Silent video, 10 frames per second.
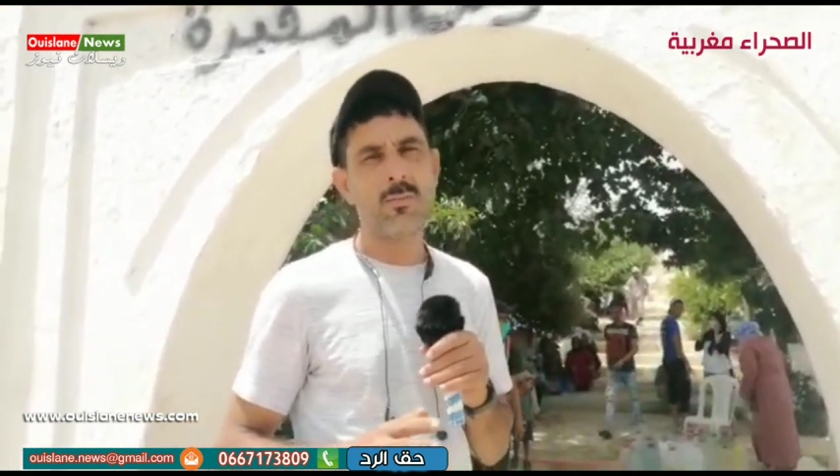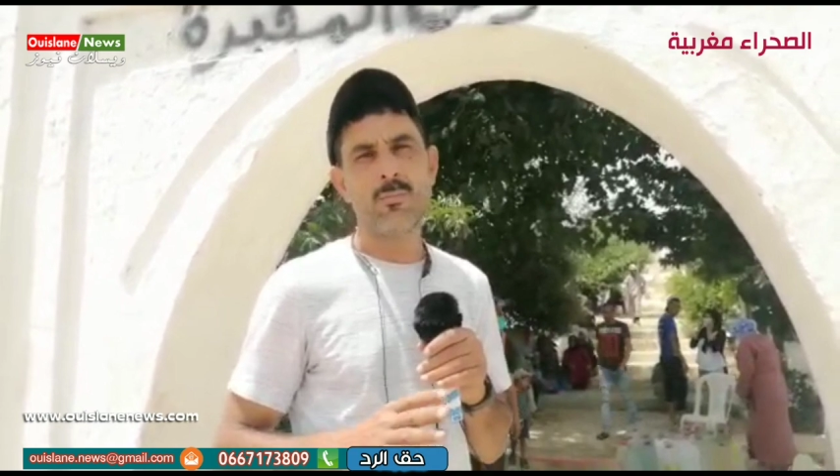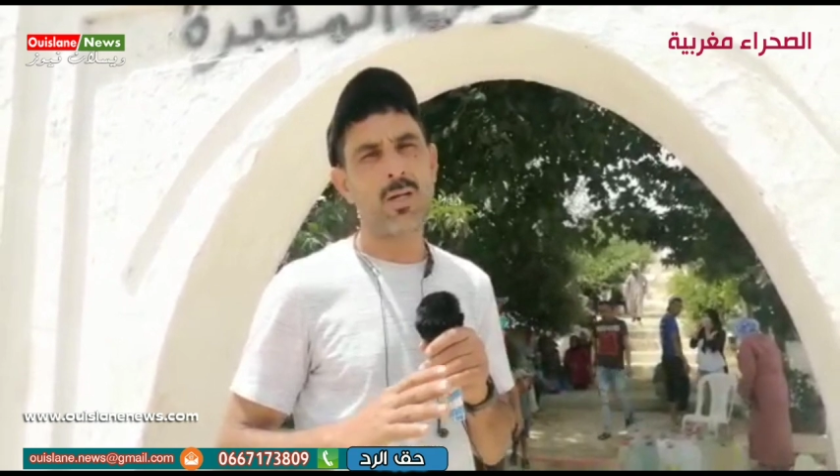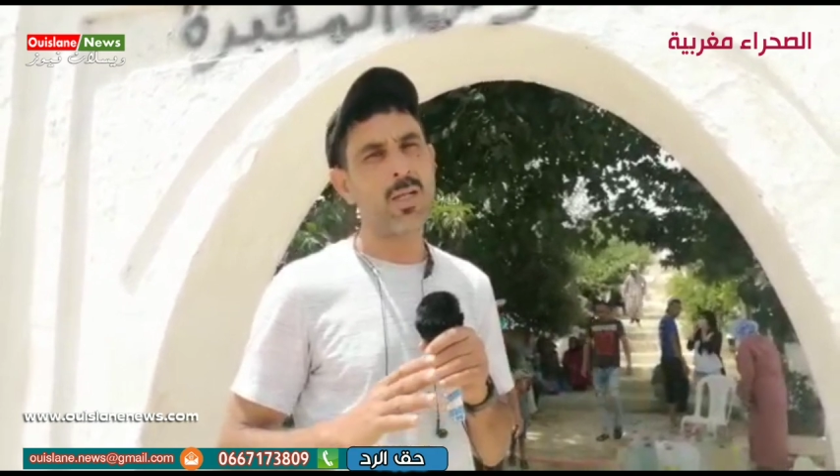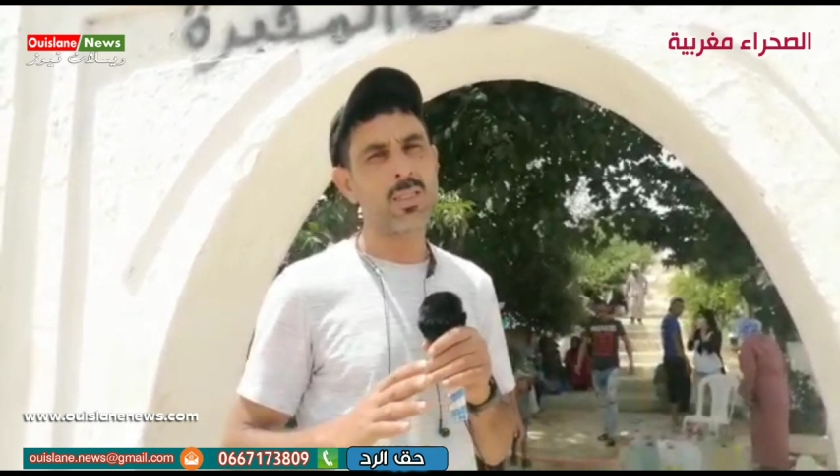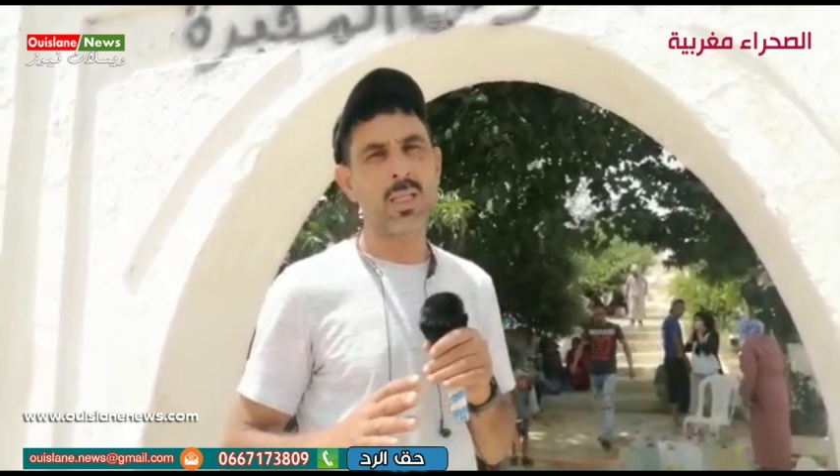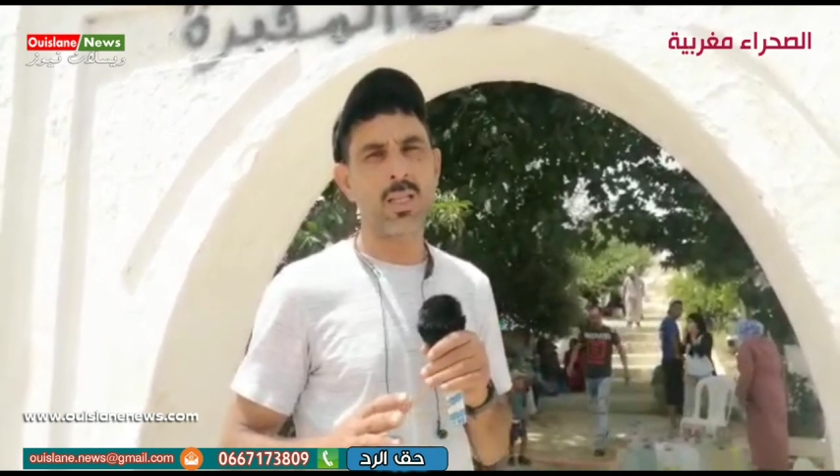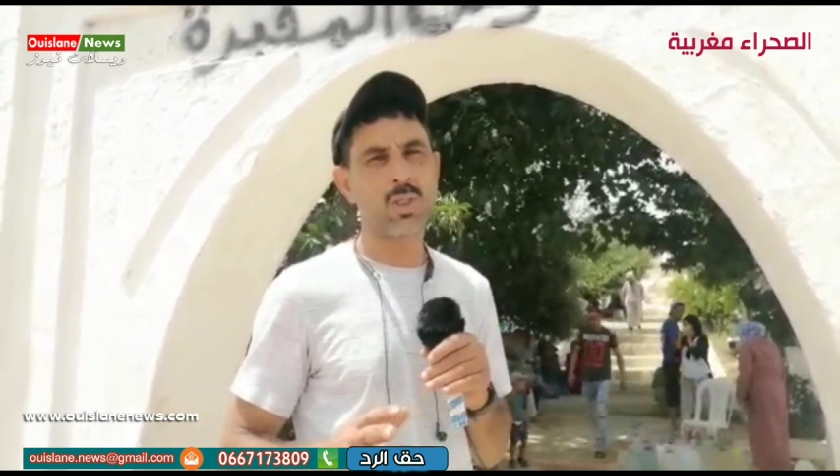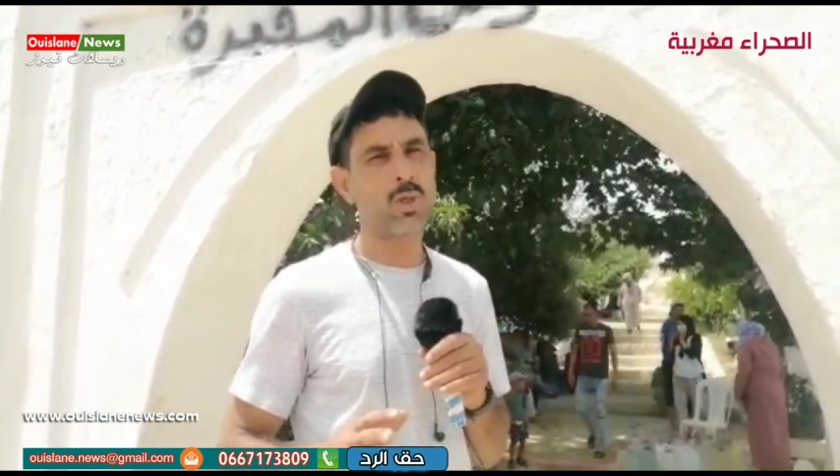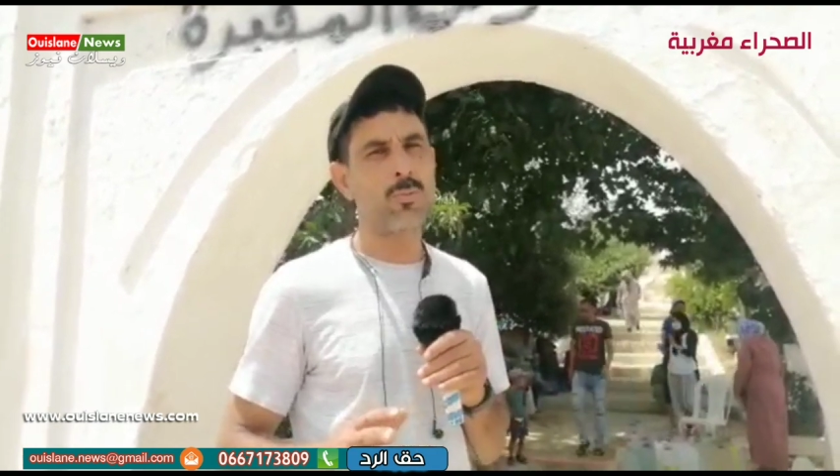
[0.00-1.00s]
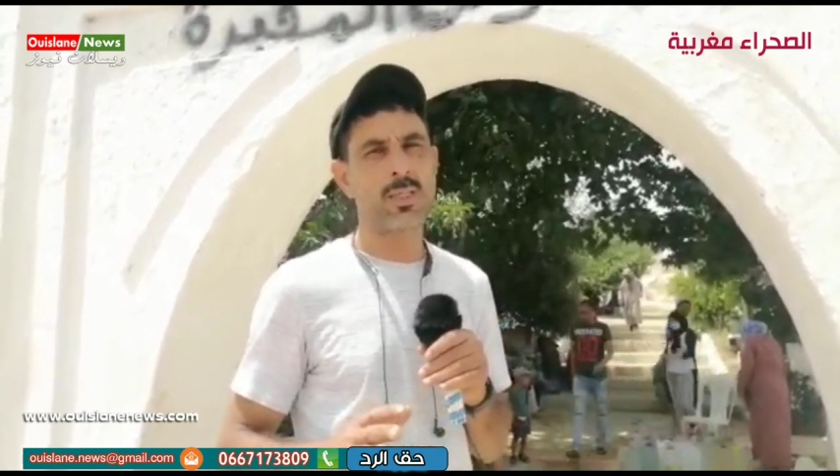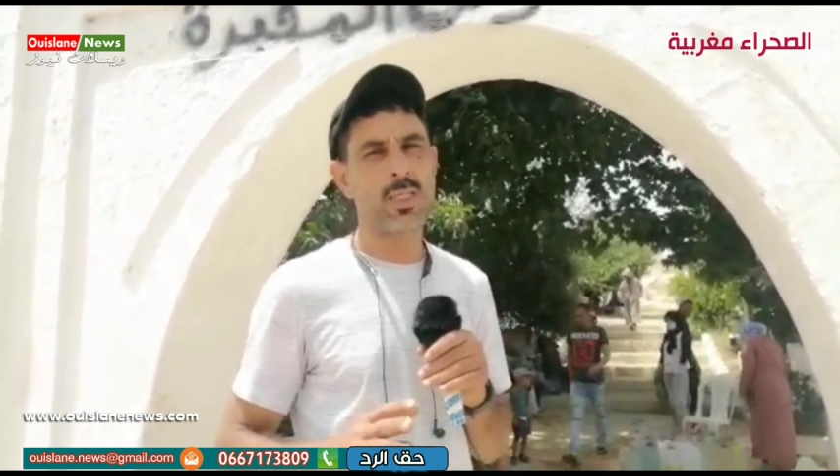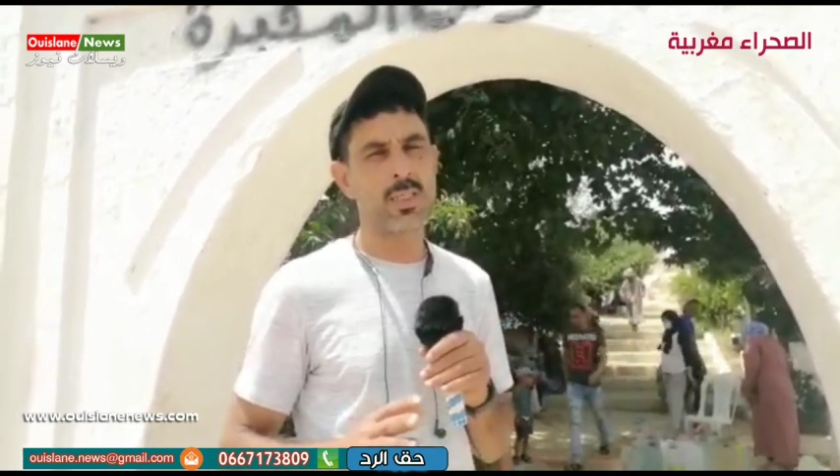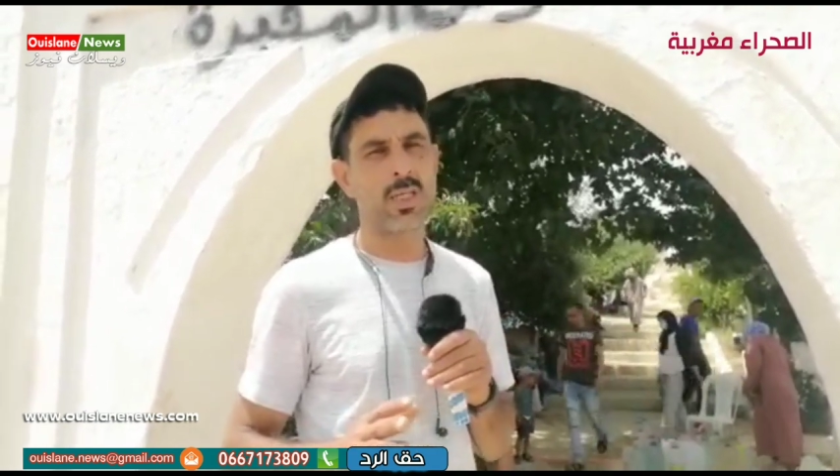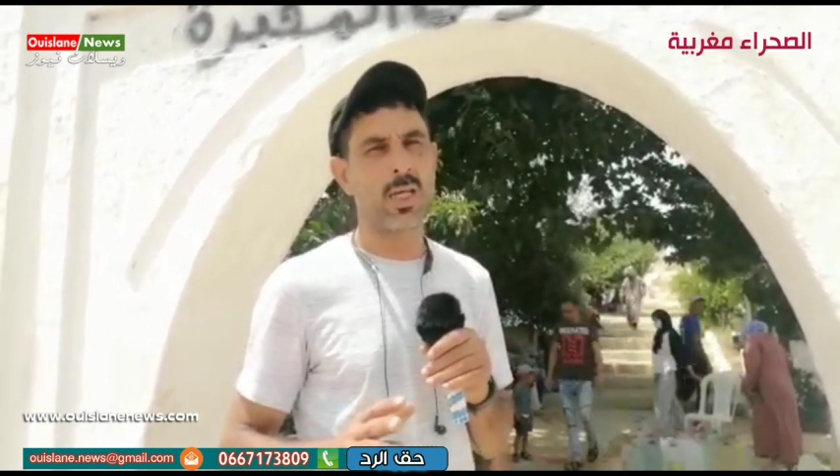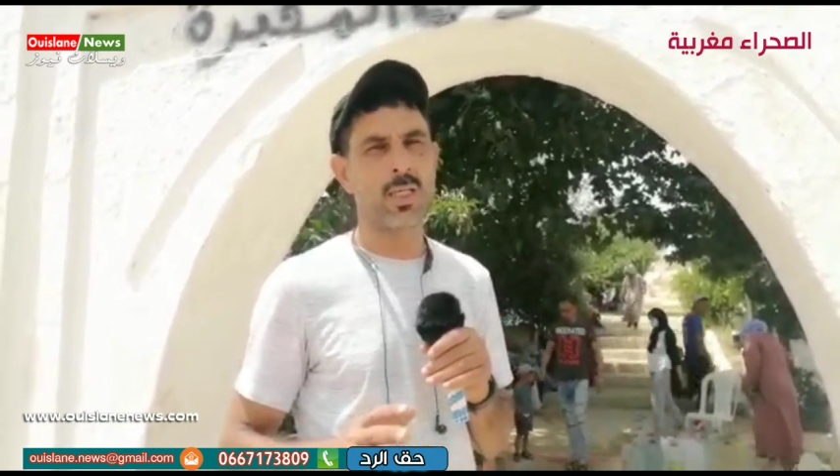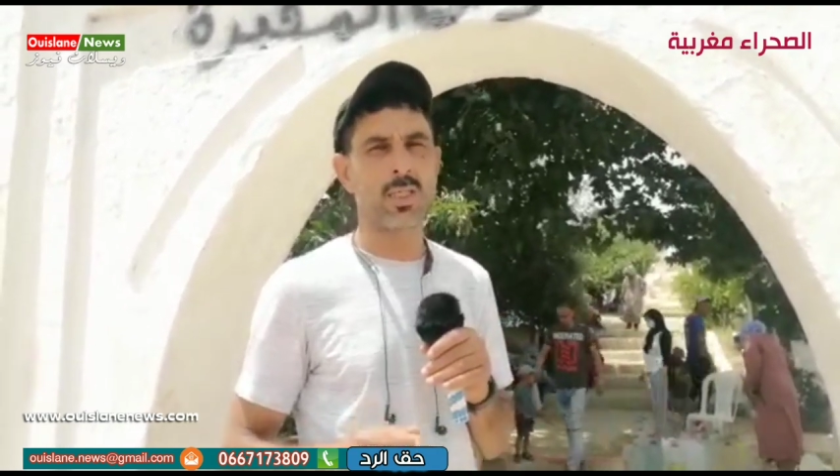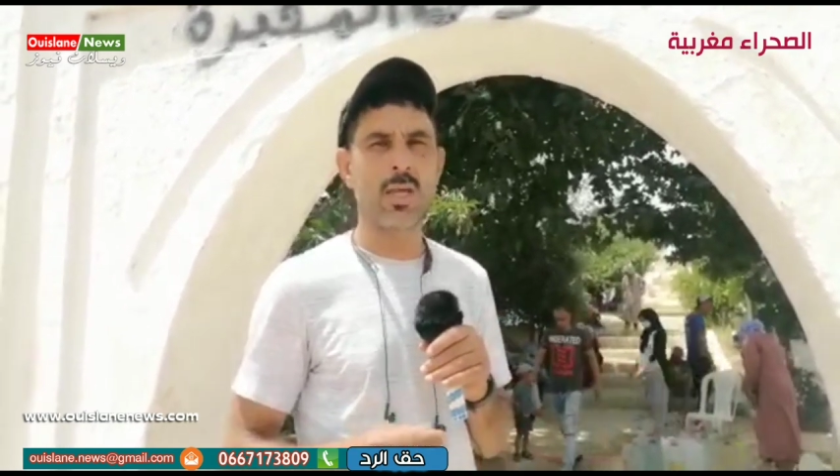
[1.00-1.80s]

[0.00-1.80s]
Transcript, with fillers: ما كنتخلصوا ما حتى شي حاجه